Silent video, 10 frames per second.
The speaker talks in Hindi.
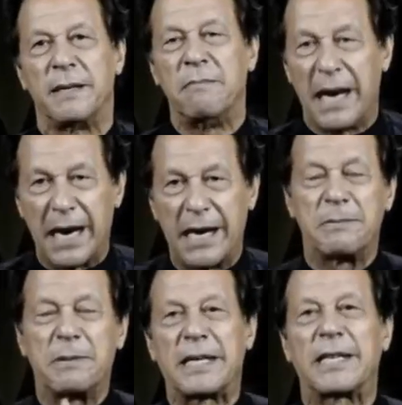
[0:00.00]
मैं आखिर
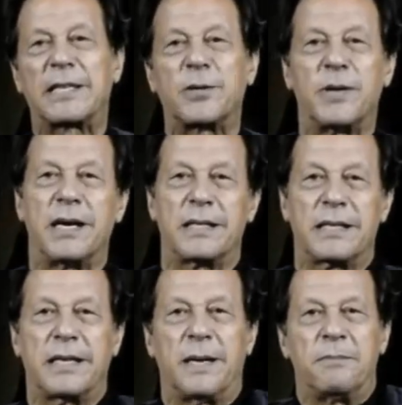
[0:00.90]
में बताता हूं
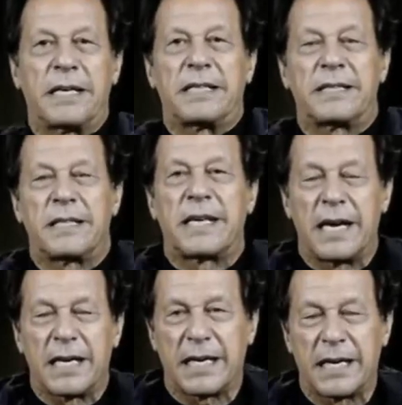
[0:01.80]
कि हमने किस दिन क्या
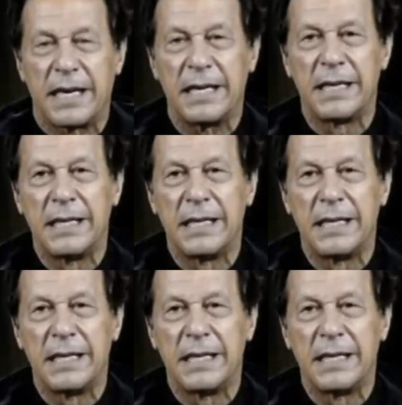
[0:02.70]
करना है